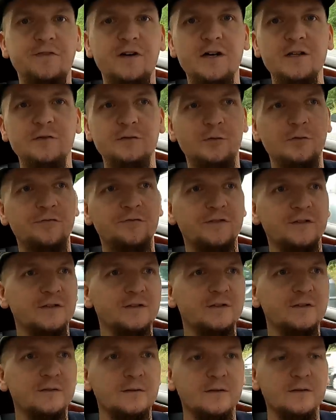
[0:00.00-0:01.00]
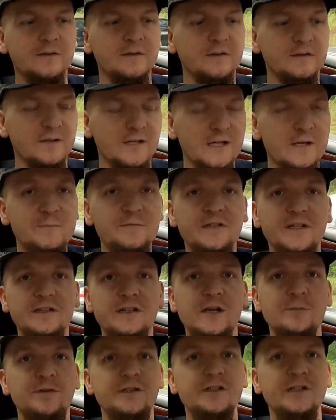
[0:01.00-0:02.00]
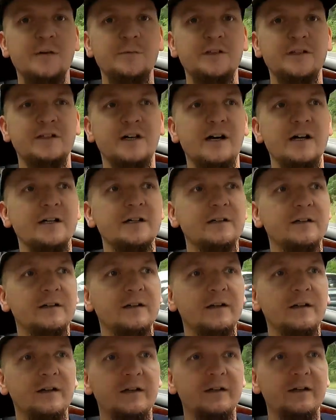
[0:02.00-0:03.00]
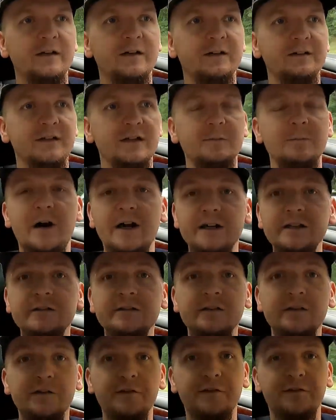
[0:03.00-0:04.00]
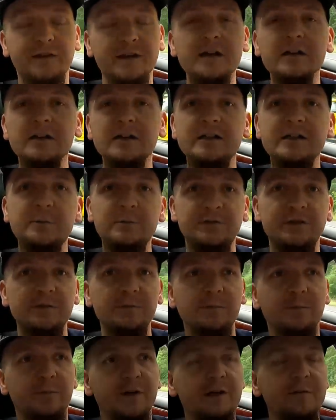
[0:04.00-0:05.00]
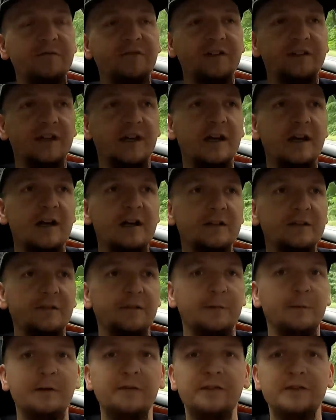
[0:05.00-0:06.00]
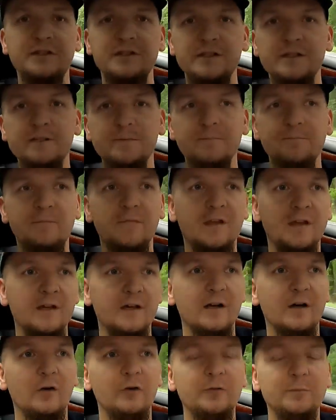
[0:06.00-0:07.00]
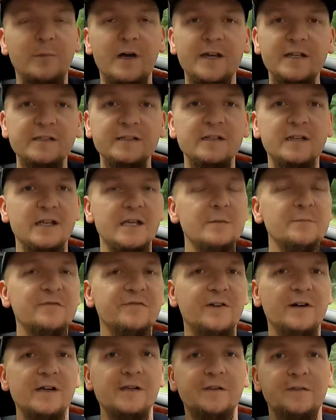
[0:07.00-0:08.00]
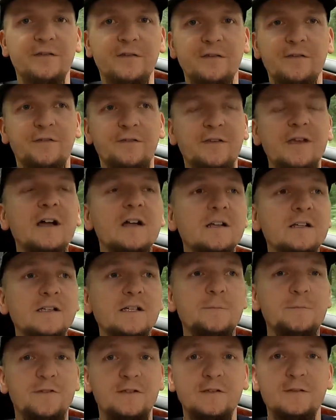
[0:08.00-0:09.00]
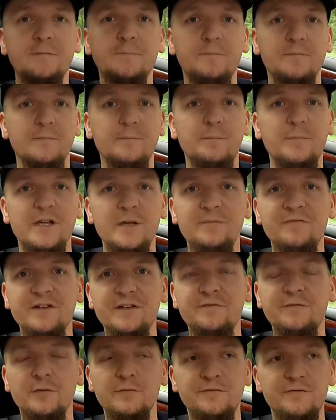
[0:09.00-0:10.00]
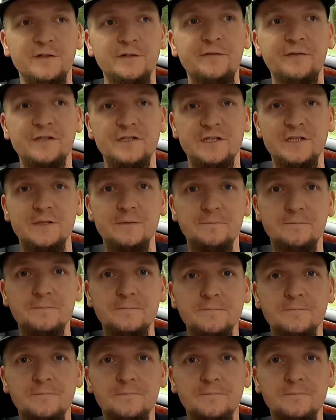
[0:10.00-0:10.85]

fahren durfte, eben den Alpina B3 dann meinen sehr geliebten BMW 328i und meinen ebenfalls sehr geliebten BMW 540i.